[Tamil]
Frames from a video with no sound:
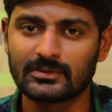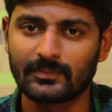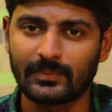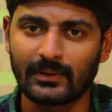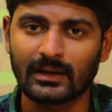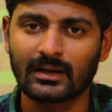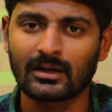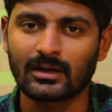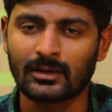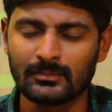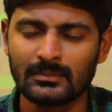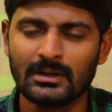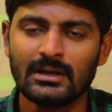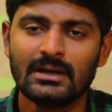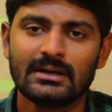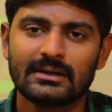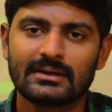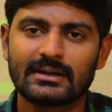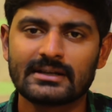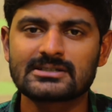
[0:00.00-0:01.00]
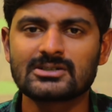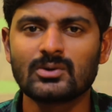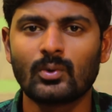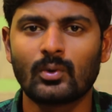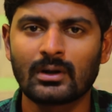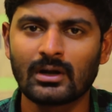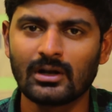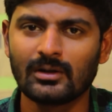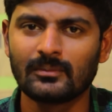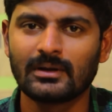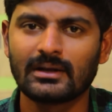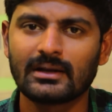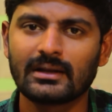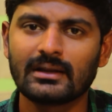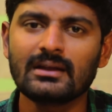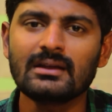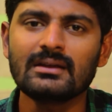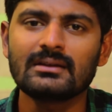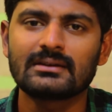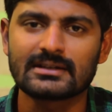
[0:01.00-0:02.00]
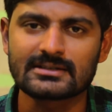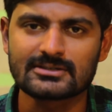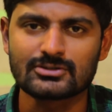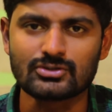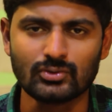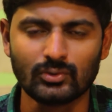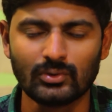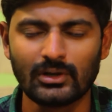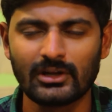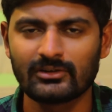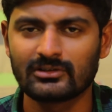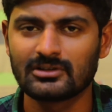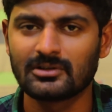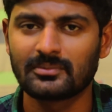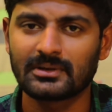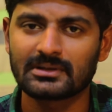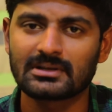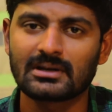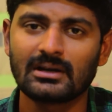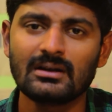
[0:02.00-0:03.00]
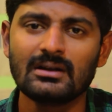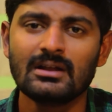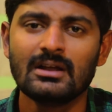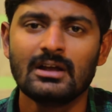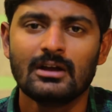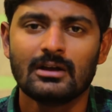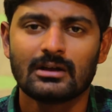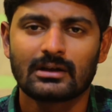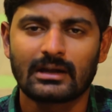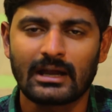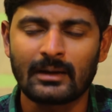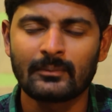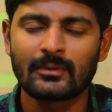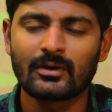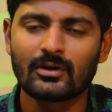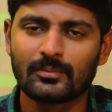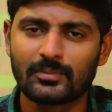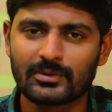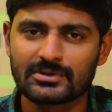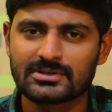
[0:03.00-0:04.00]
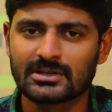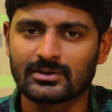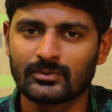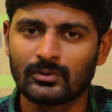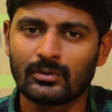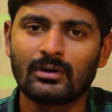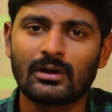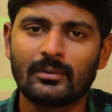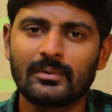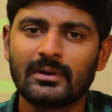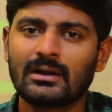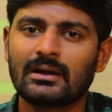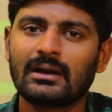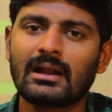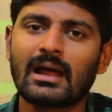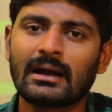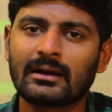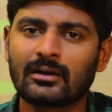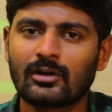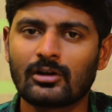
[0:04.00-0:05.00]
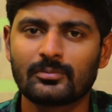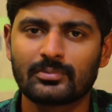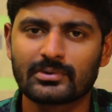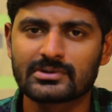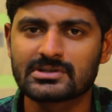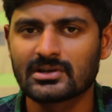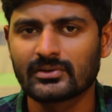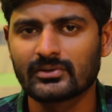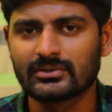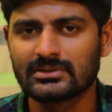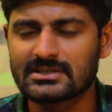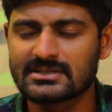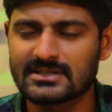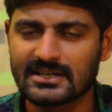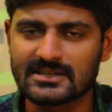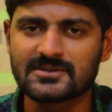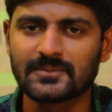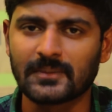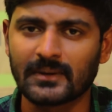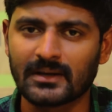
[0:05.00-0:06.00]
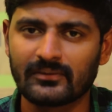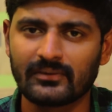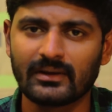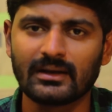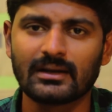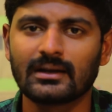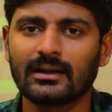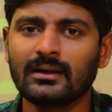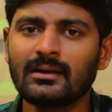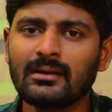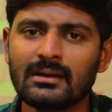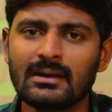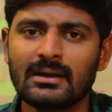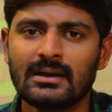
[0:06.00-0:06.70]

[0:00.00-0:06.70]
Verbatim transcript: வந்து பார்க்கலாம் டெஸ்ட் ஒன்றில் மாதிரியே டெஸ்ட் டூலையும் வந்து பார்த்தீங்கன்னா கேமரோட பொசிஷனோ அப்படி இல்லைனா ஆக்டரோட பொசிஷனோ வந்து சேஞ்ச் பண்ணவே இல்லை